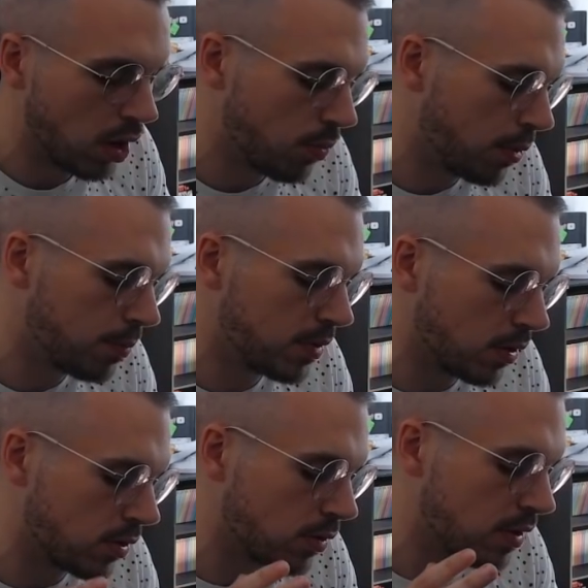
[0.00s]
durée de mise
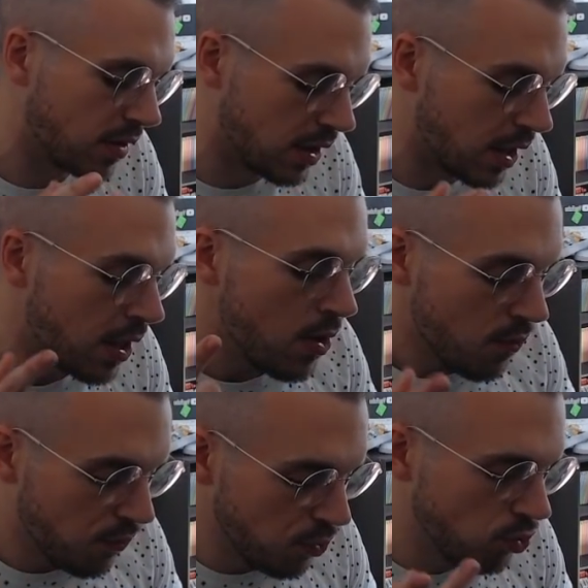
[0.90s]
en attente des alliés
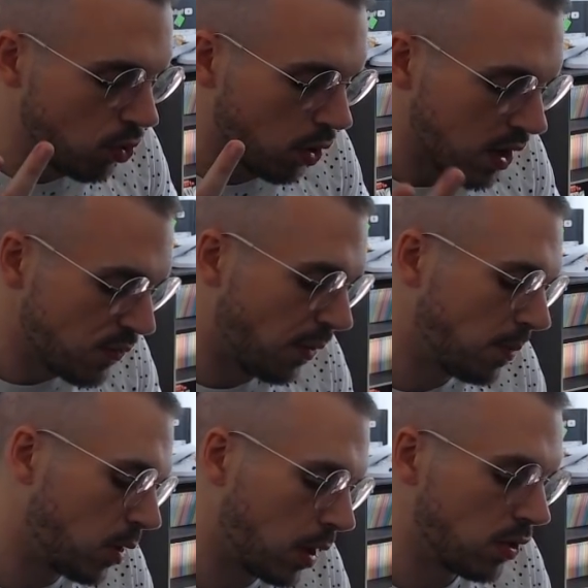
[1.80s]
futurs et
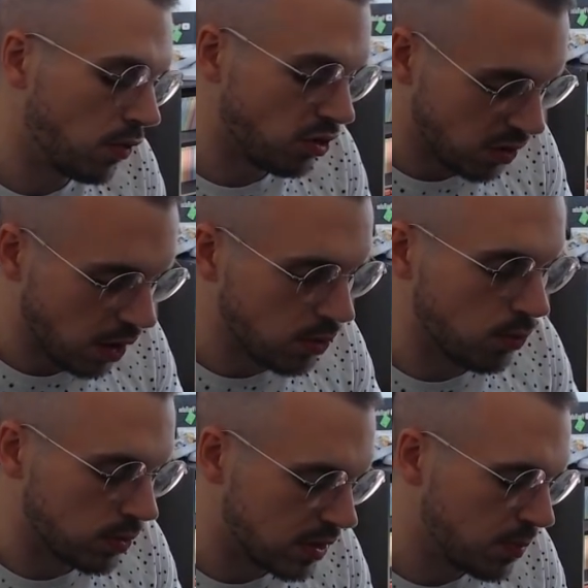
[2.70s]
famille royale de Vegeta.
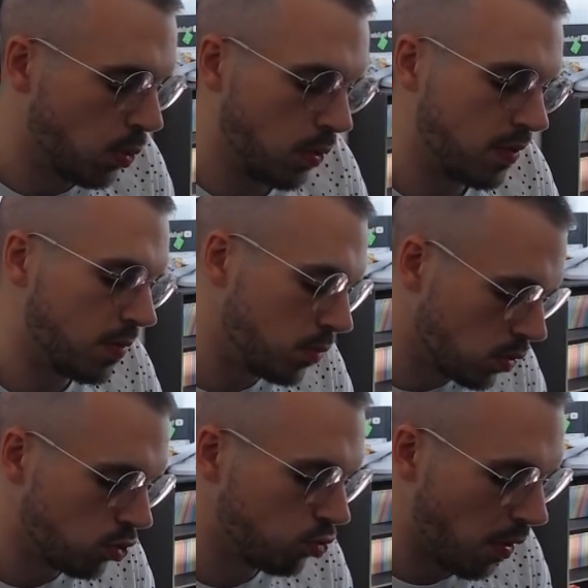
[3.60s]
Donc voici pourquoi c'est mieux
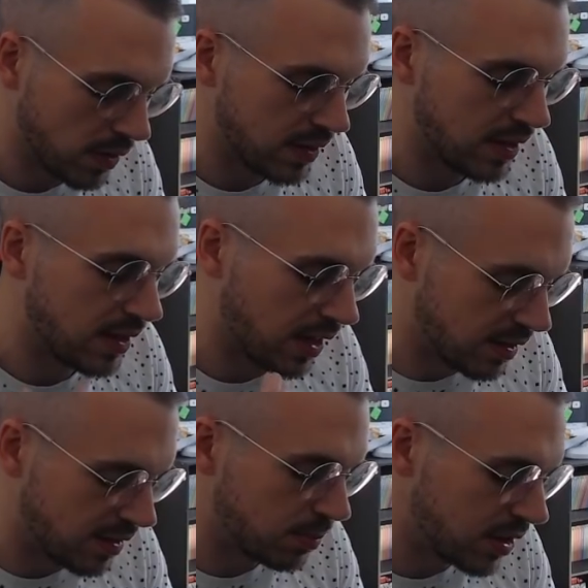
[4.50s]
de le jouer avec cet
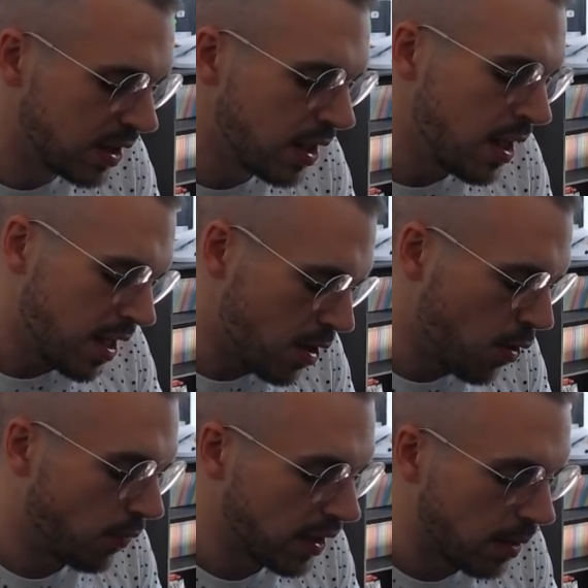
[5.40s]
archétype-ci. Et
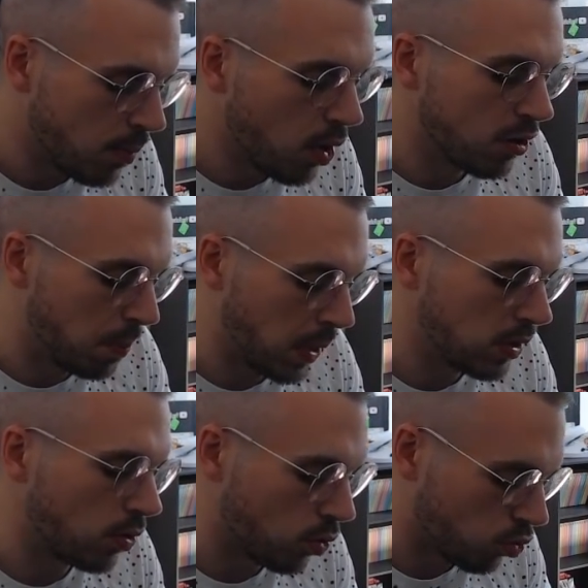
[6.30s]
on va également récupérer
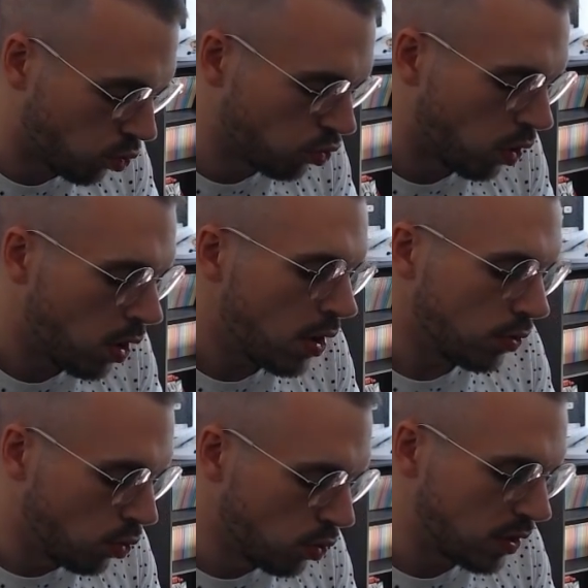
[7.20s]
notre jauge
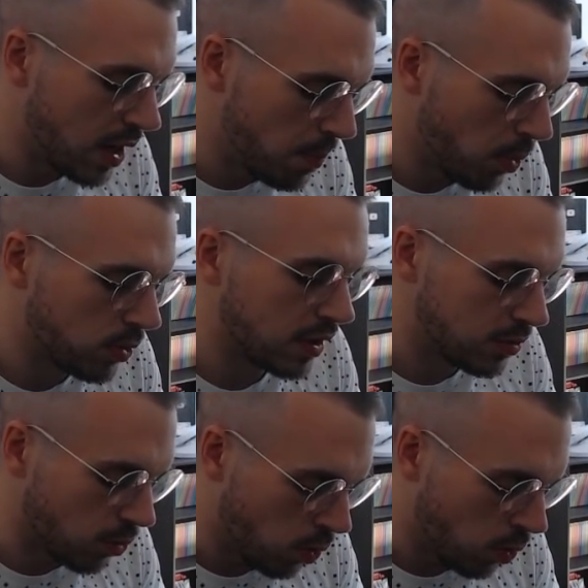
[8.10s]
de téléportation.